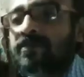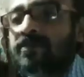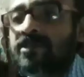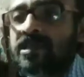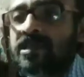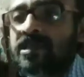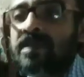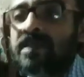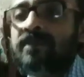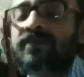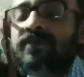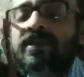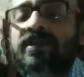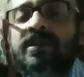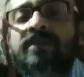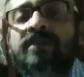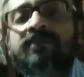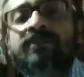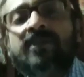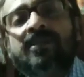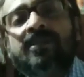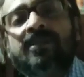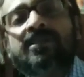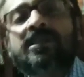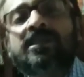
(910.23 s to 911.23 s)
সেলফ ফিডিং
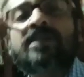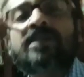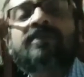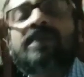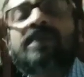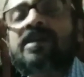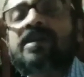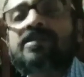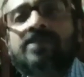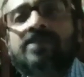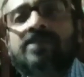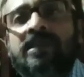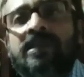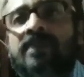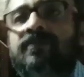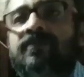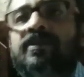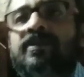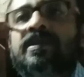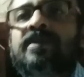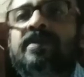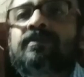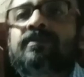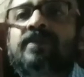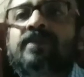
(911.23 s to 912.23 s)
মানে সেলফ হ্যাঁ সেলফ
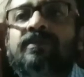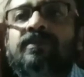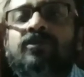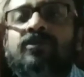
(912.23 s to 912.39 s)
ফিডিং বেবি